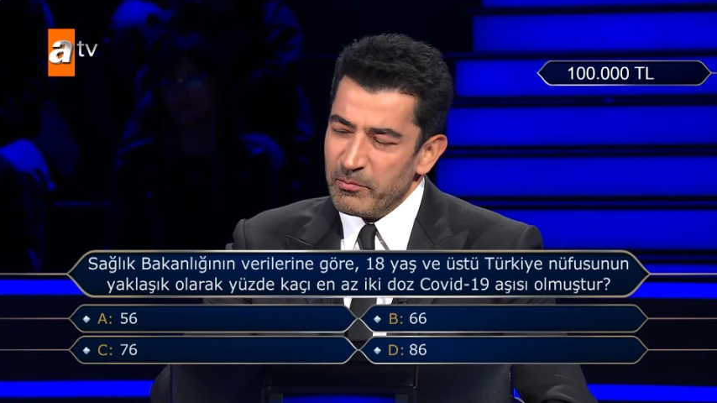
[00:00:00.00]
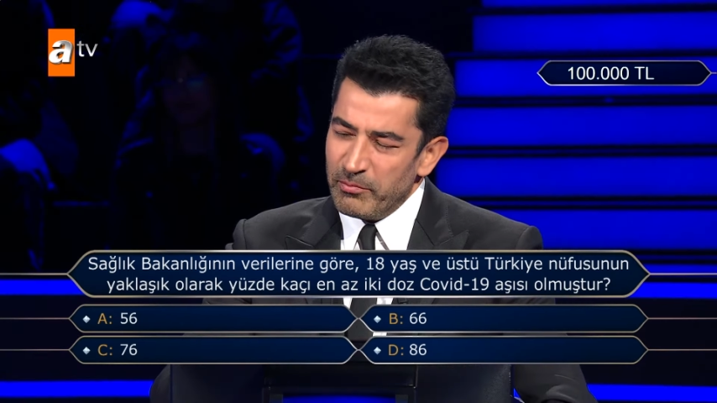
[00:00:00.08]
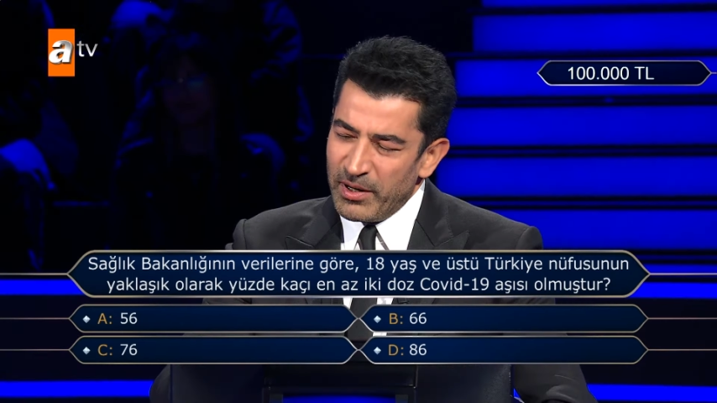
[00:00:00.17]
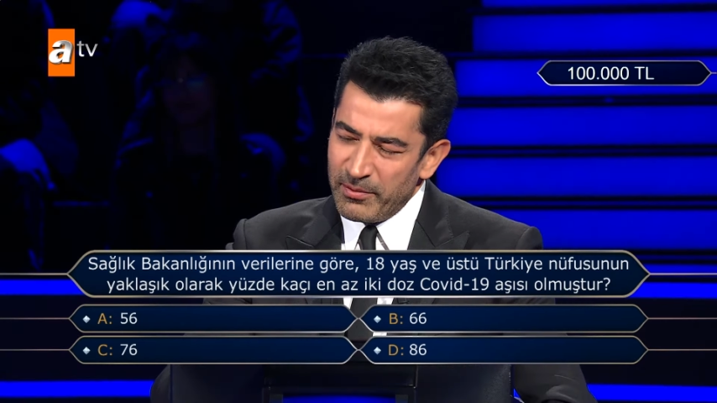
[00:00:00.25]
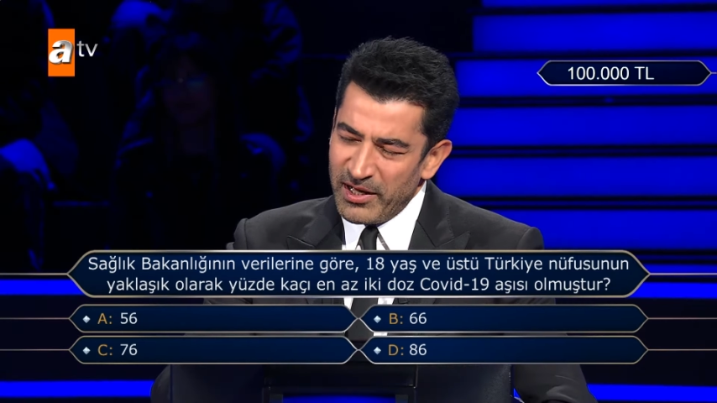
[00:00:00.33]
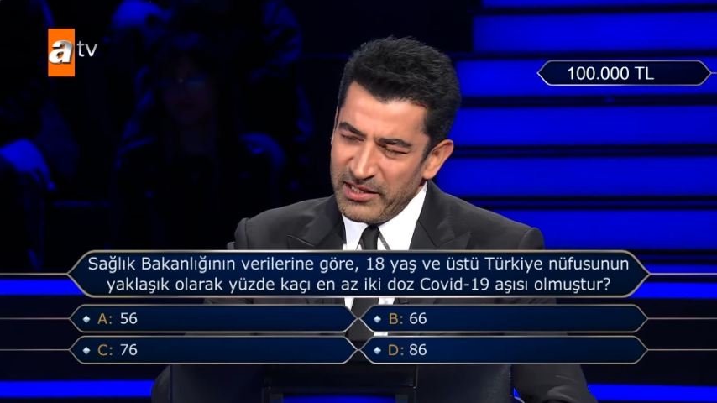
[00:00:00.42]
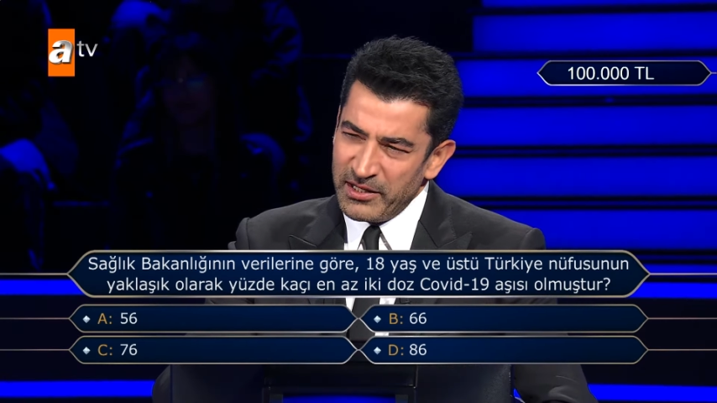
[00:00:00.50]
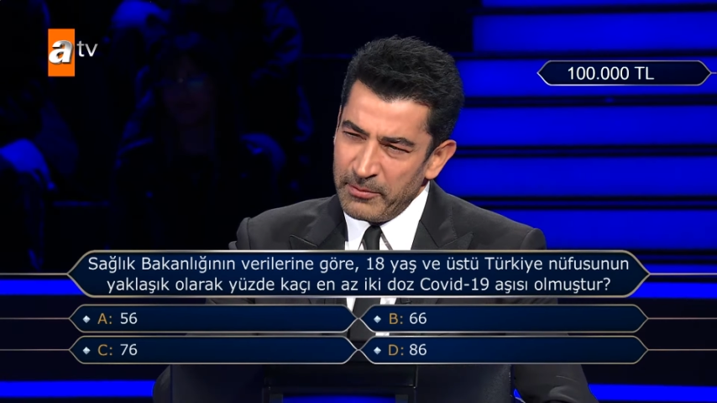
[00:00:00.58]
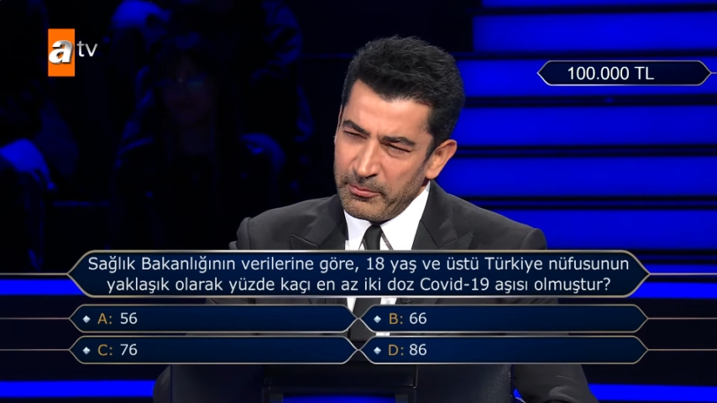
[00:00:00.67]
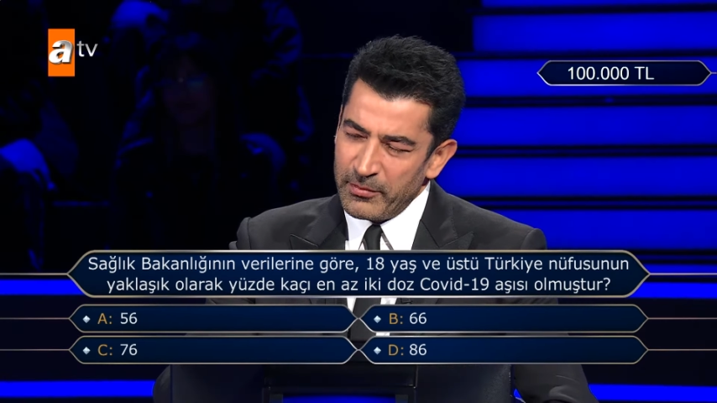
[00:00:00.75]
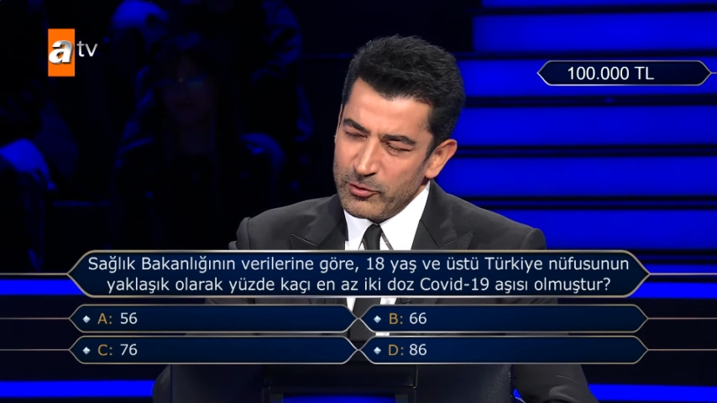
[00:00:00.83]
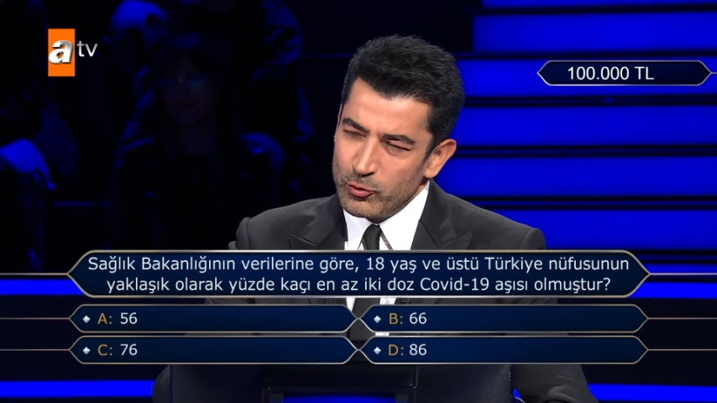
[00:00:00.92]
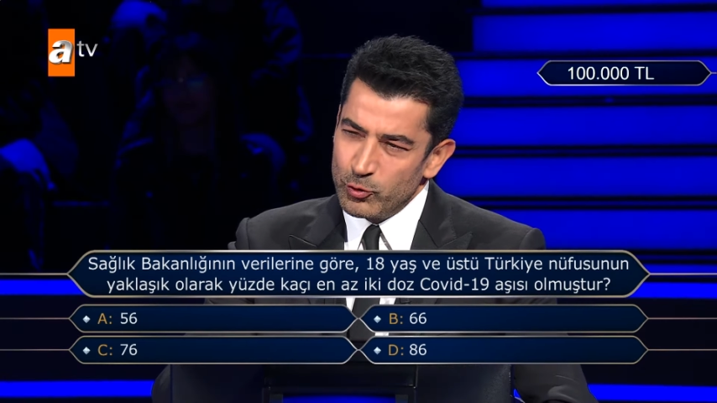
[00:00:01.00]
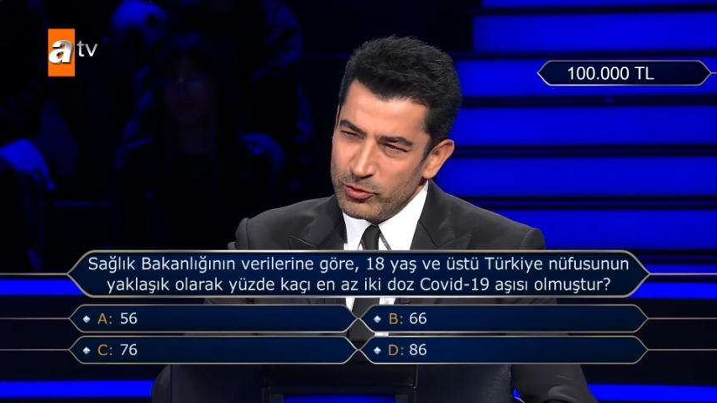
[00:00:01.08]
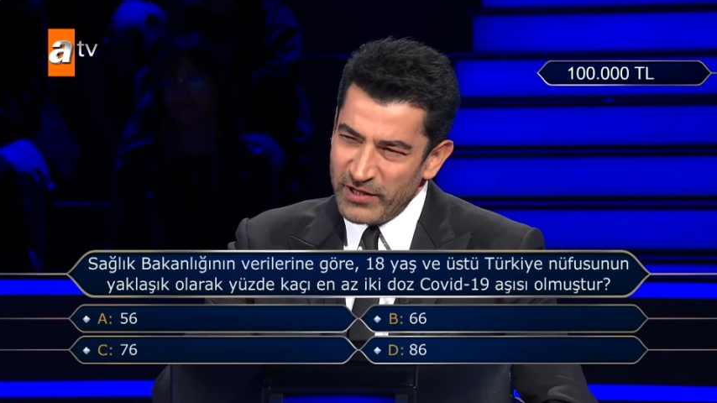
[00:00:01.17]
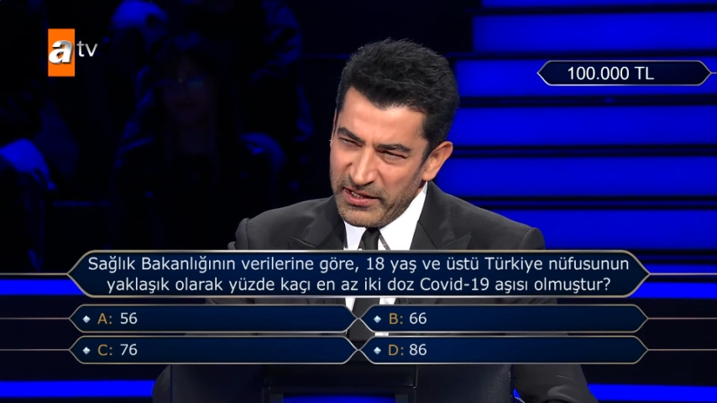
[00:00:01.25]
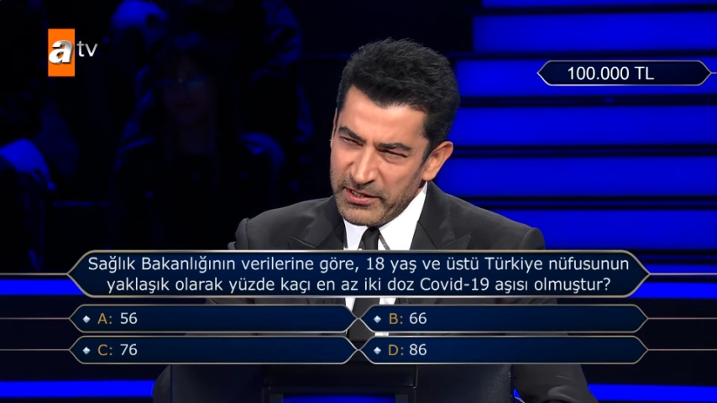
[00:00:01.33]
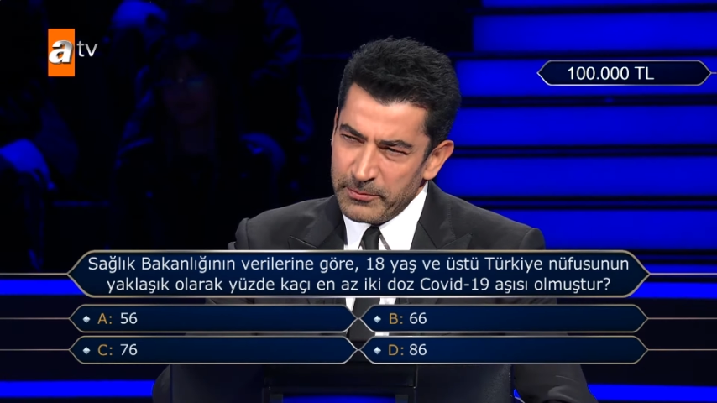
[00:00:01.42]
Babaannem süt
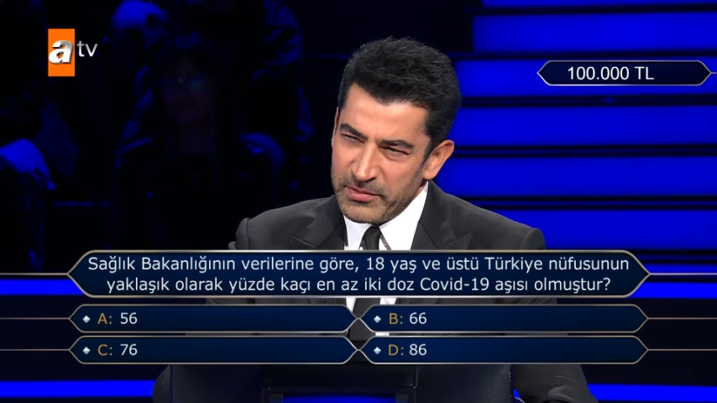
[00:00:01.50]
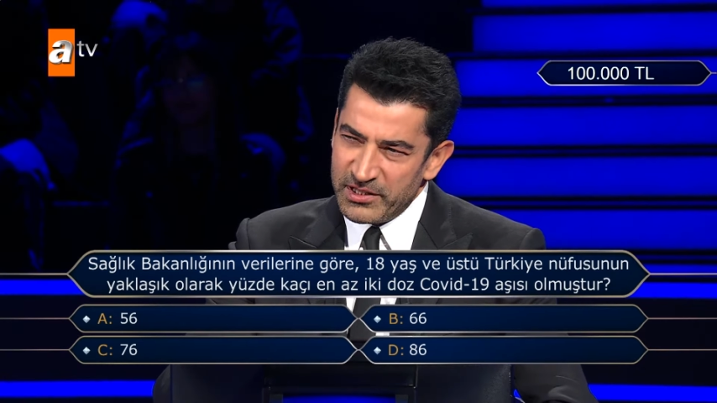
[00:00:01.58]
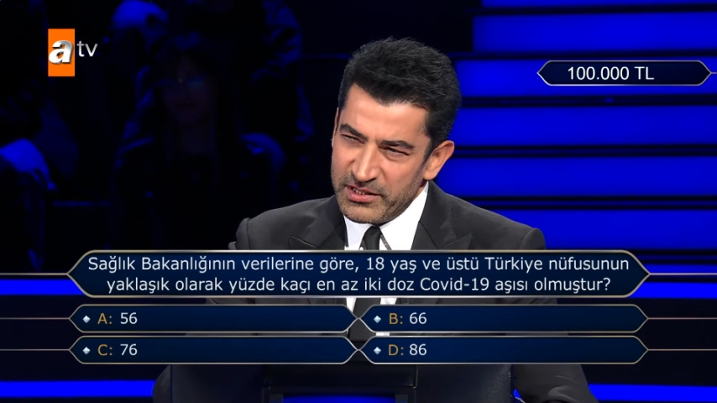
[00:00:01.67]
annem mi